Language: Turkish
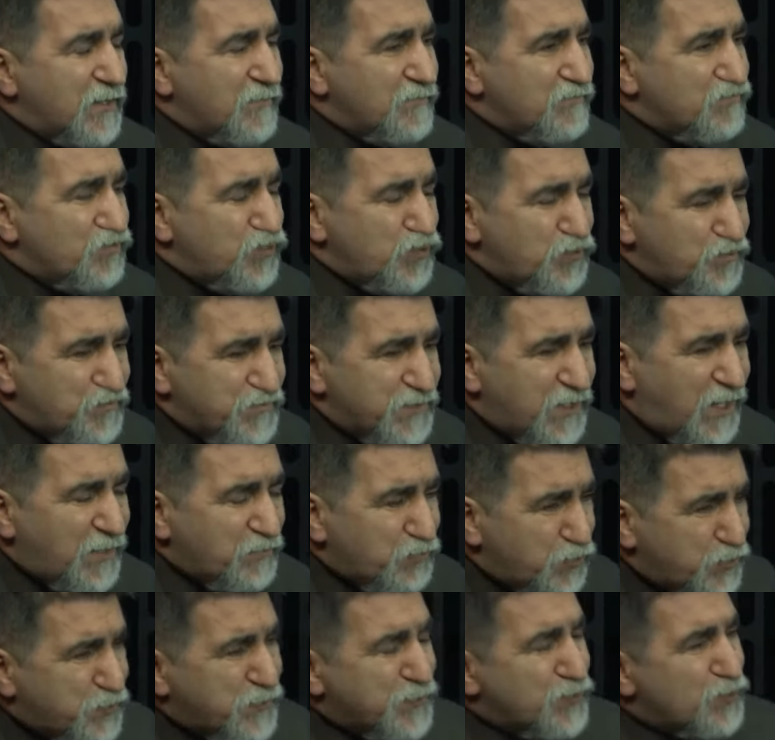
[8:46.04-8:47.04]
Bu,
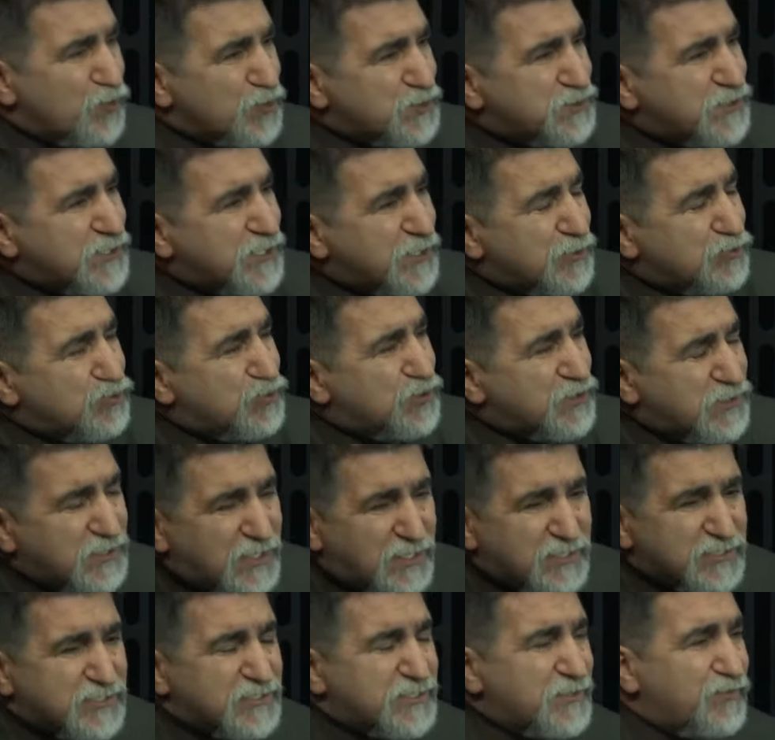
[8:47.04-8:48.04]
yani bu bir mozaik.
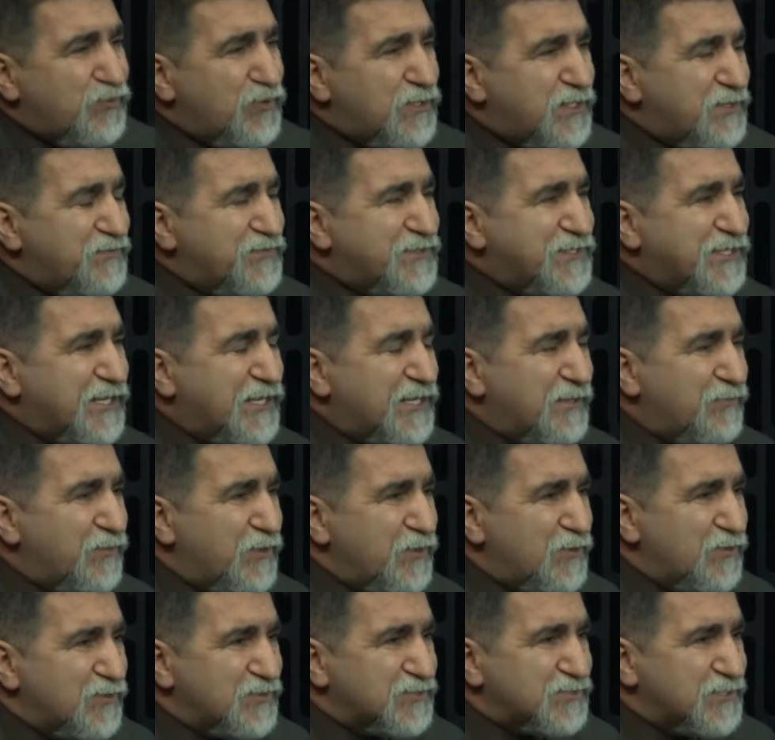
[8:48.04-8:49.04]
Dünyada da böyle bir kelime
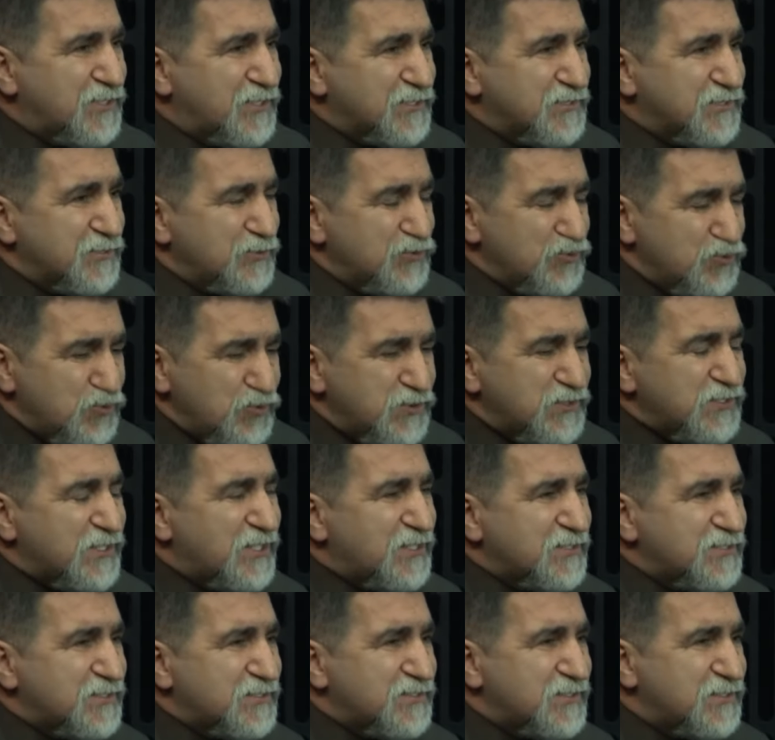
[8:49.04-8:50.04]
yok zaten.
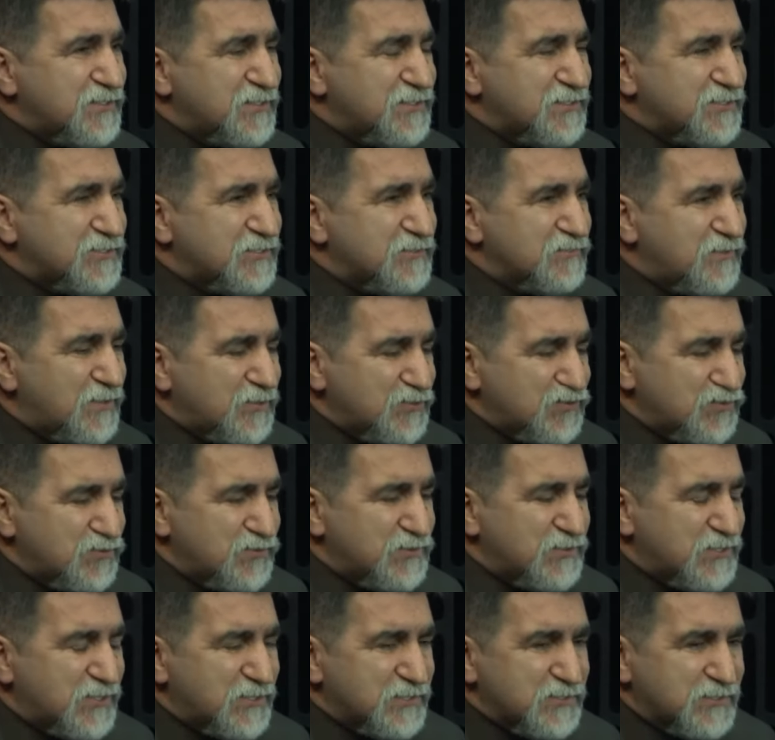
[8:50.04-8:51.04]
Dünyada da nasıl var?
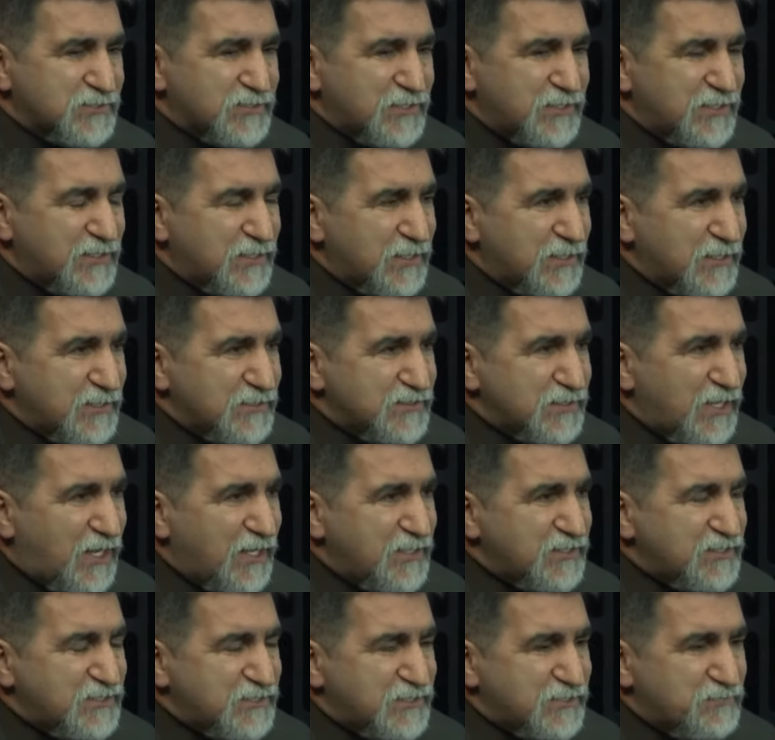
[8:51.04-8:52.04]
Dünyada da
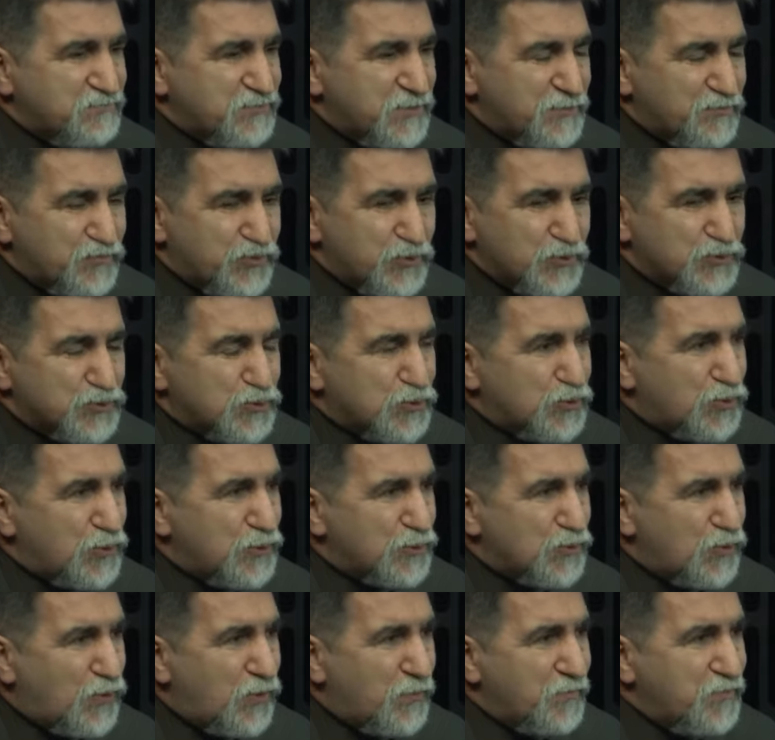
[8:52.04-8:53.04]
9-11 protokol
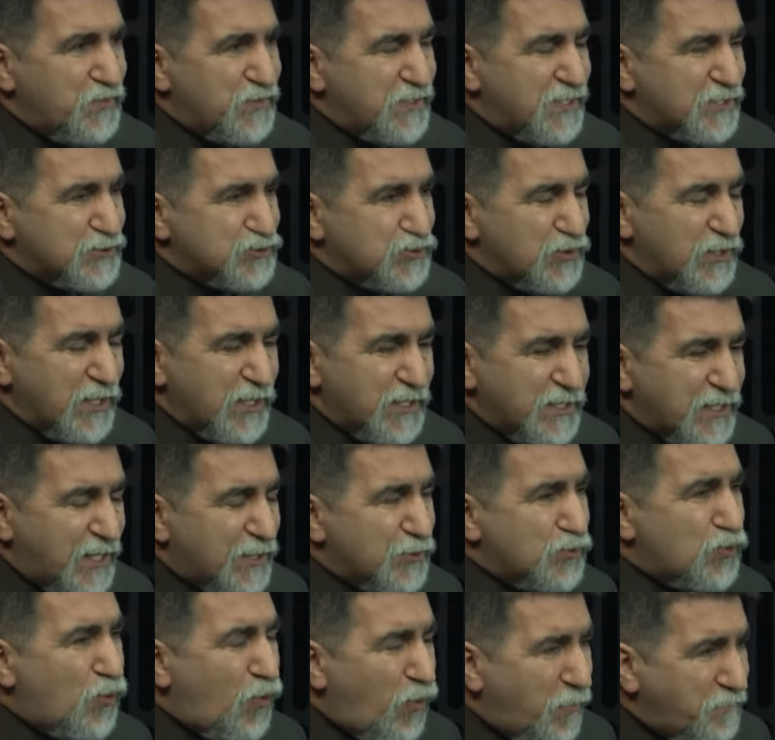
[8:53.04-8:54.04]
kombinasyon.
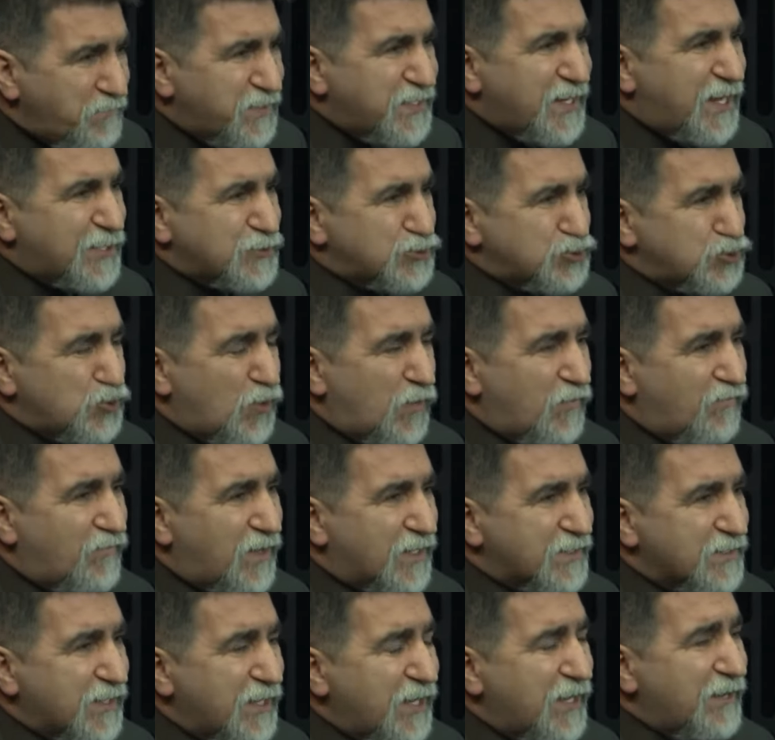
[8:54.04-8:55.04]
Yani kombinasyon
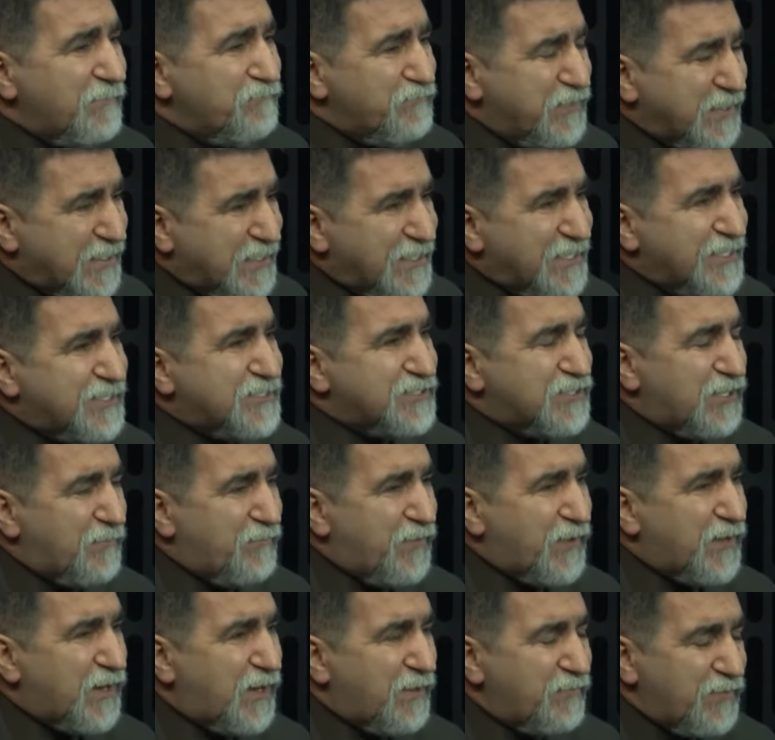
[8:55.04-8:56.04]
var. Birlikte
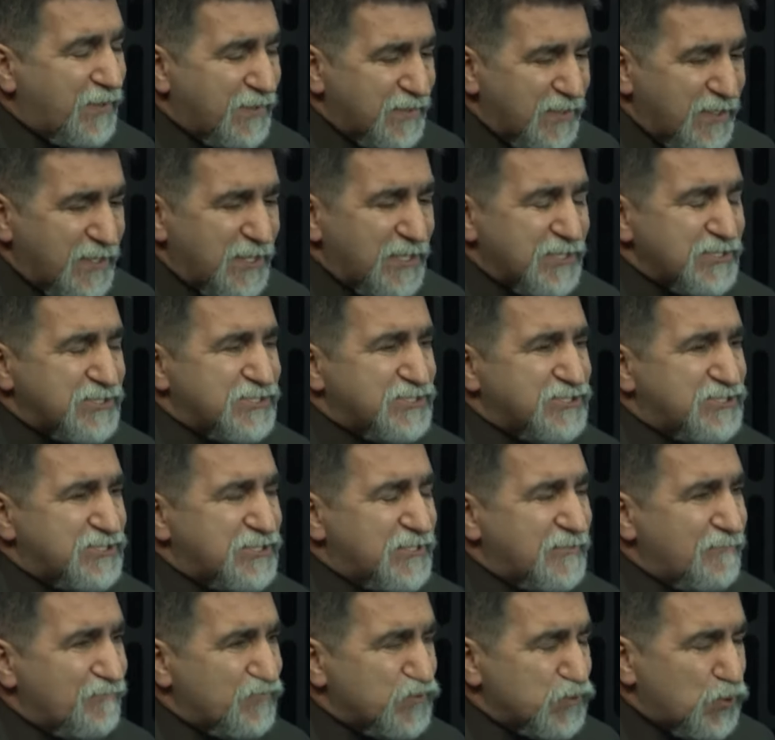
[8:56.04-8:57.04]
beraber
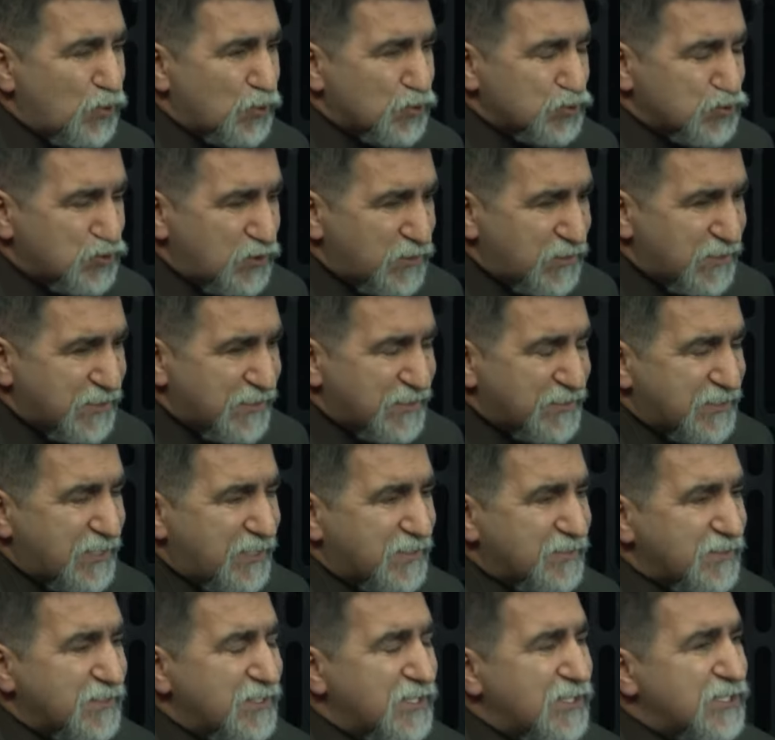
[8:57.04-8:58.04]
kişi doktoruna
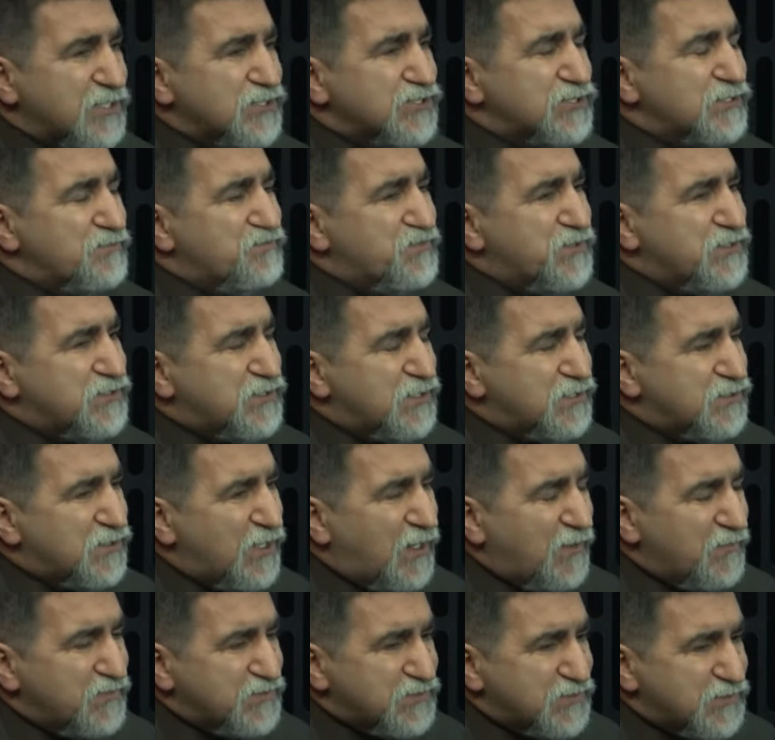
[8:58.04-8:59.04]
gider, tıbbi
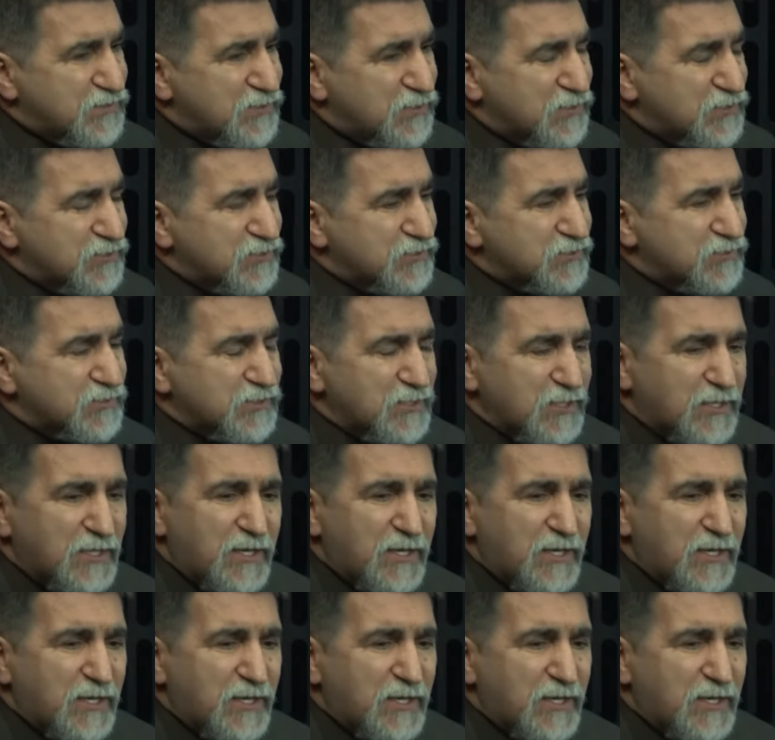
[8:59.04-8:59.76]
tedavisini alır.